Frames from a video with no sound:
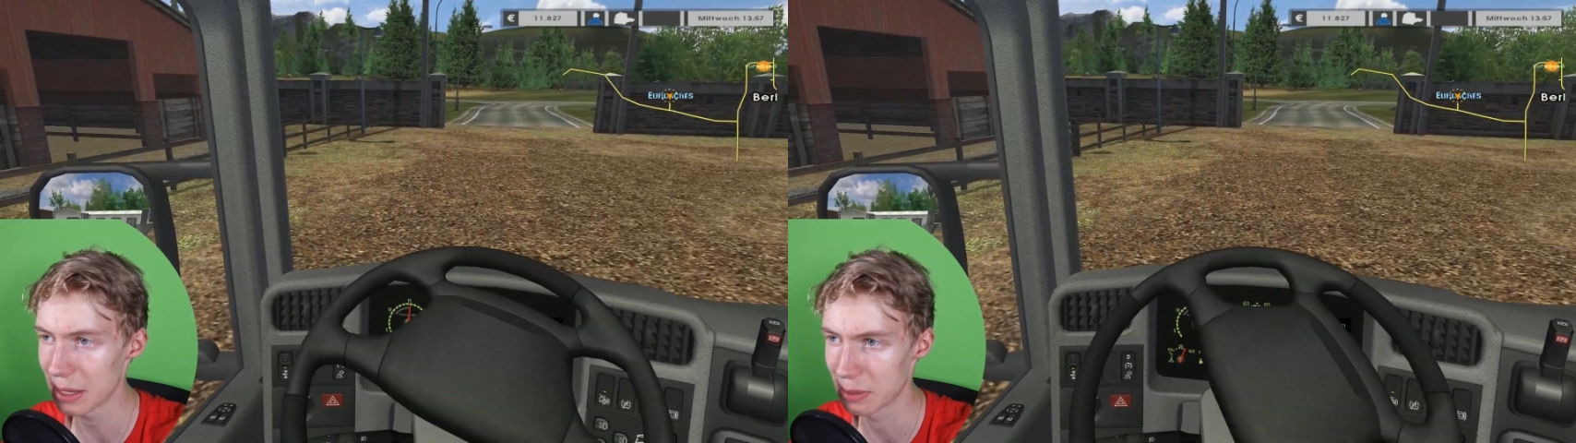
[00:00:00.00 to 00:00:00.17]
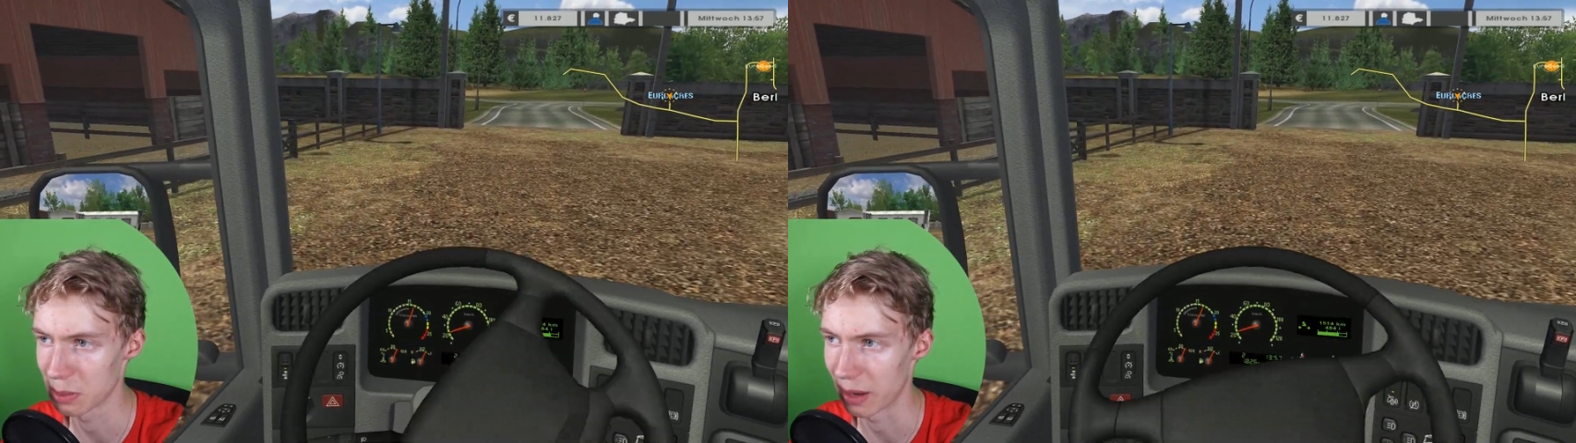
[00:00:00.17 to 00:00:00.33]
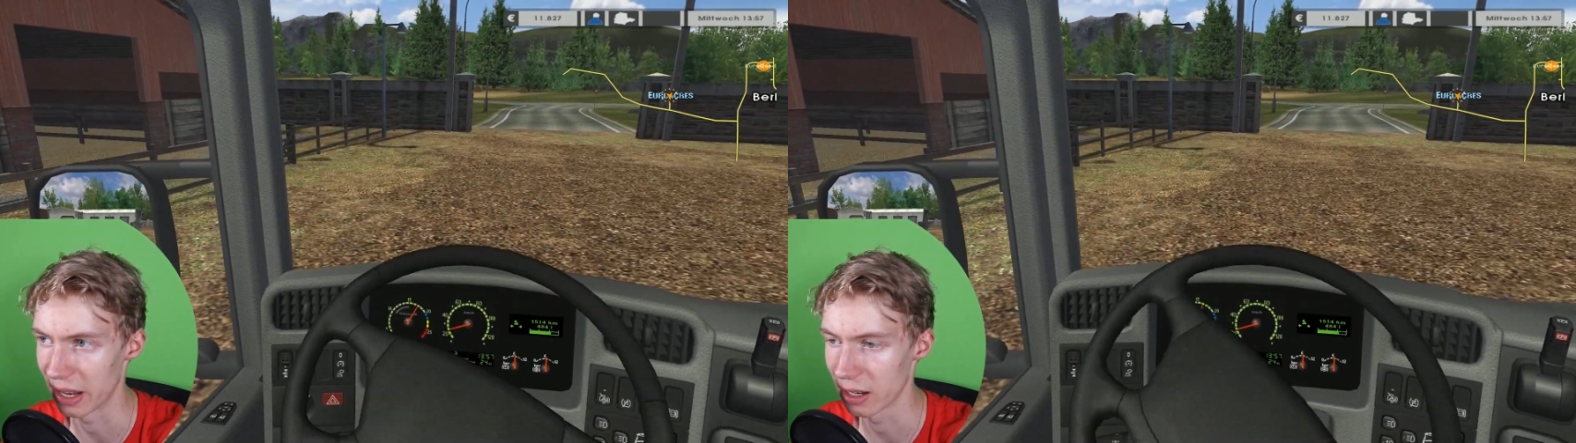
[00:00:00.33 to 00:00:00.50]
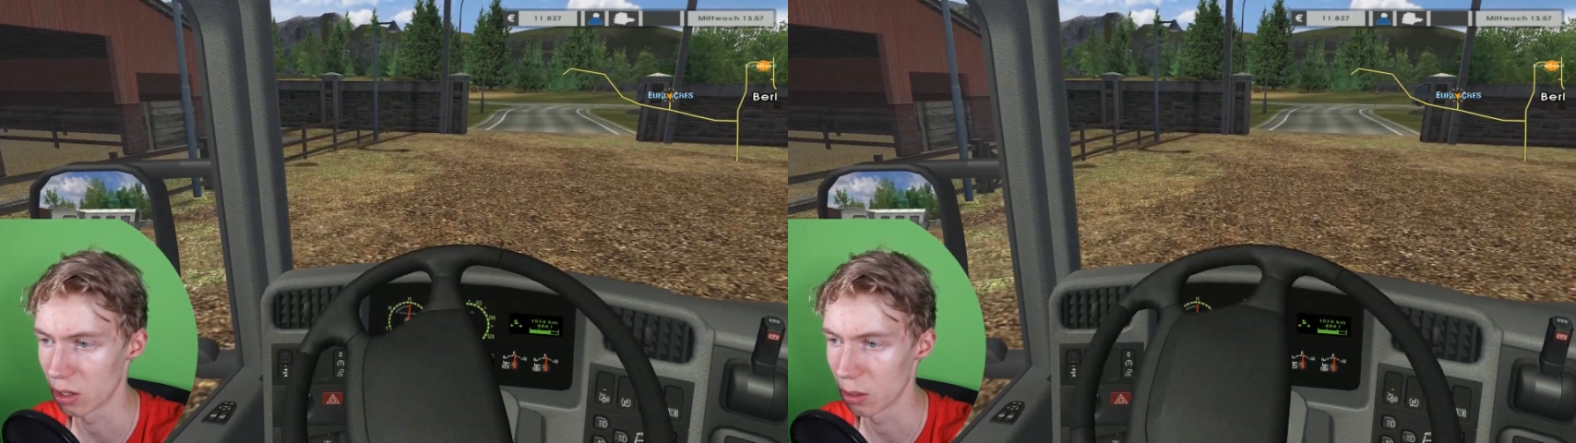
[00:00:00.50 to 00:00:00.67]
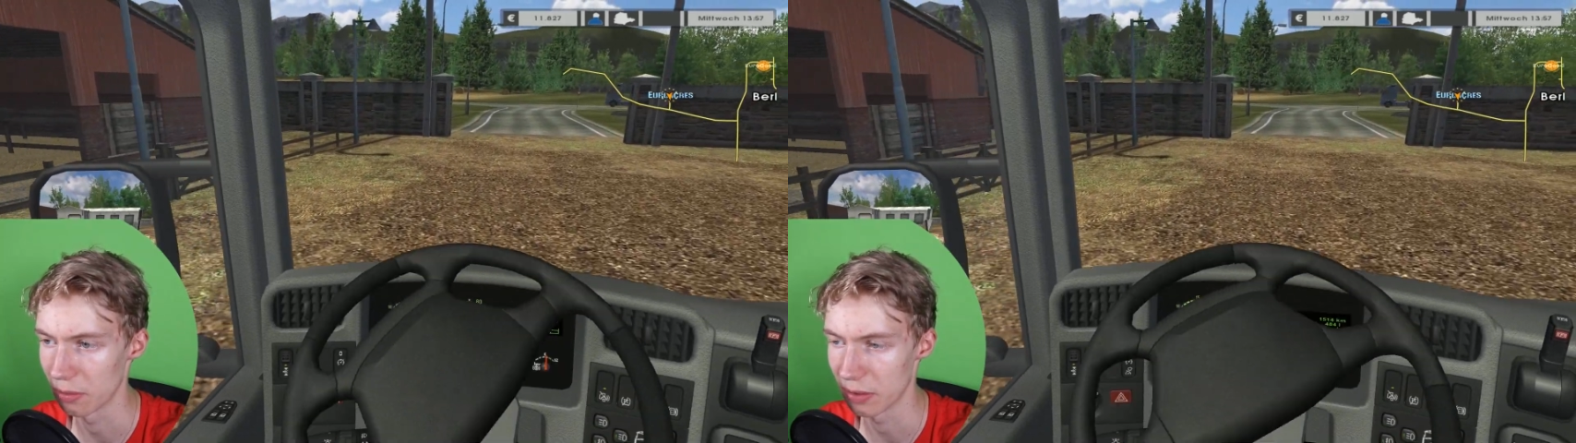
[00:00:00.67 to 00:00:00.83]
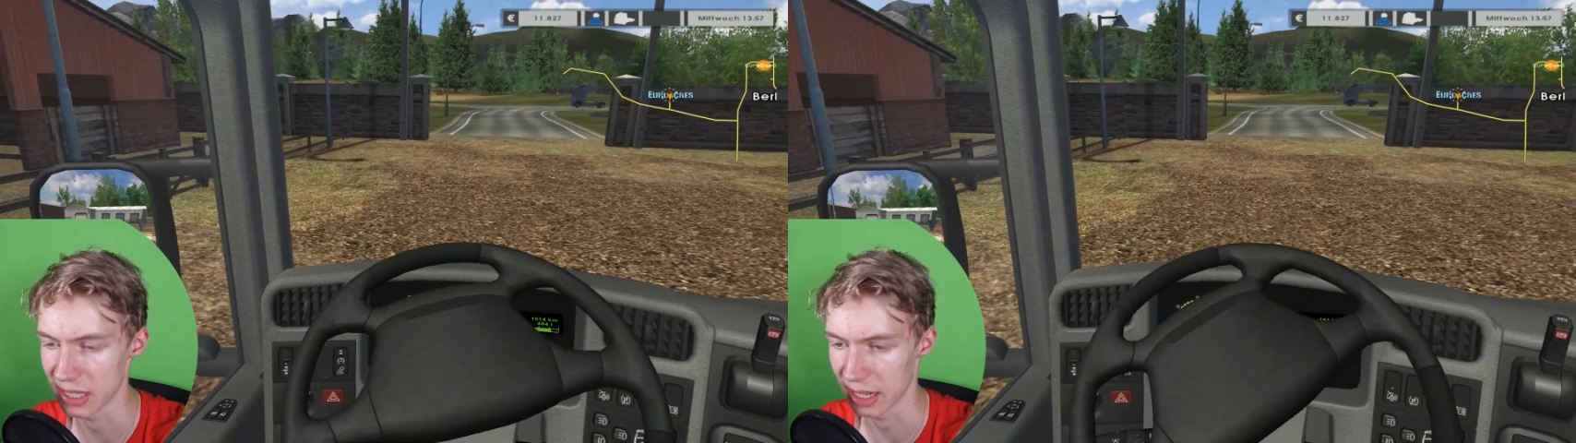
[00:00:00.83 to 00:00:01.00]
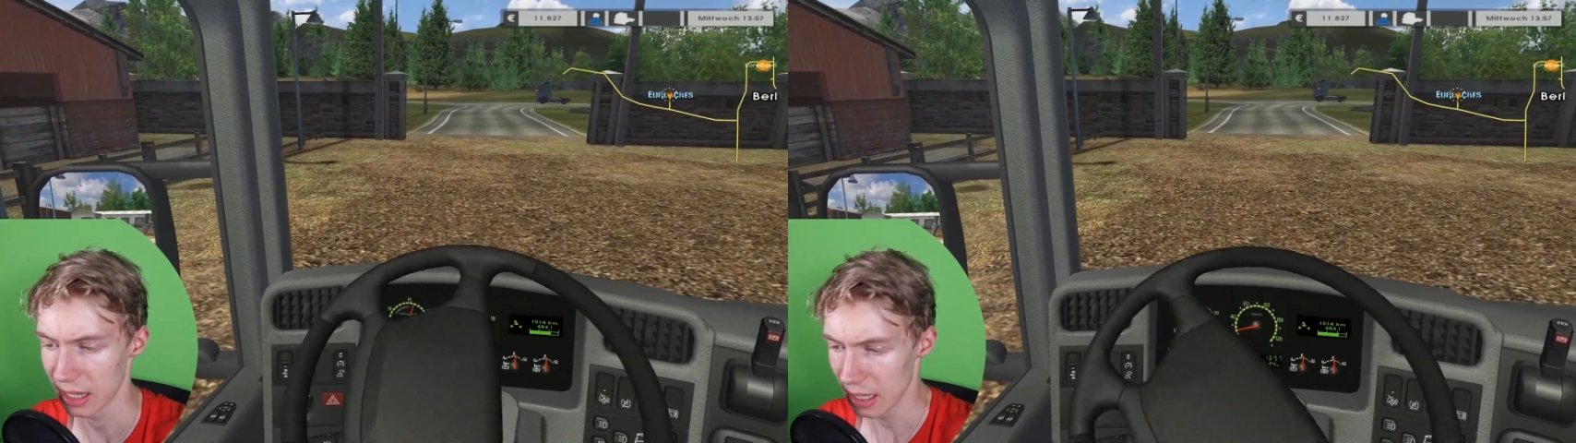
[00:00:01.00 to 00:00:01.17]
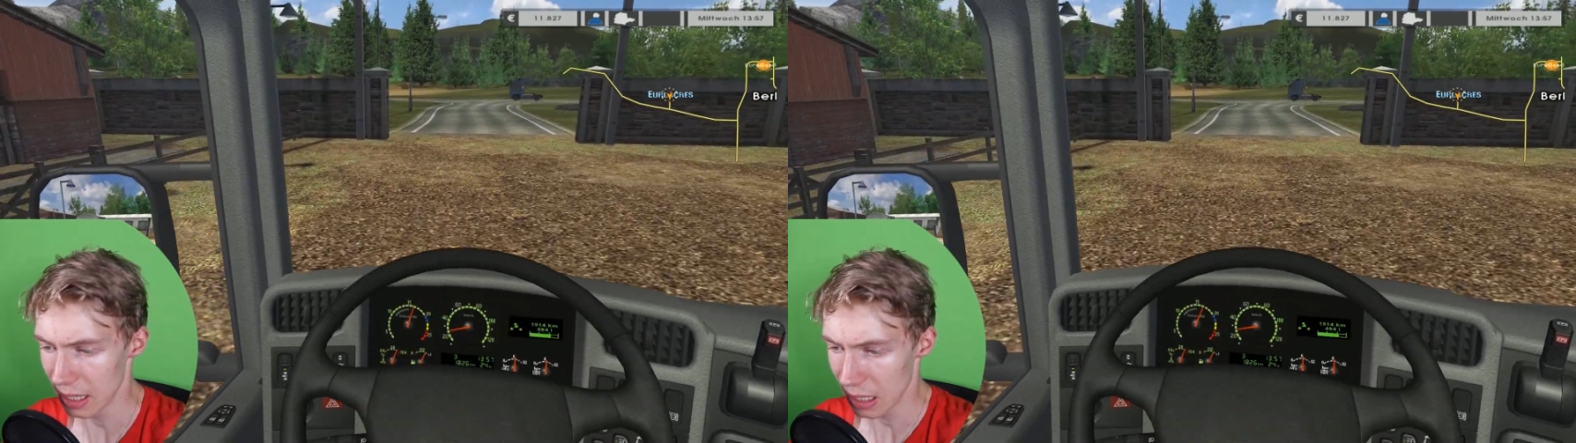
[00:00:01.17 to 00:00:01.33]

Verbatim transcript: wir erstmal zum anderen lieber, würde ich sagen.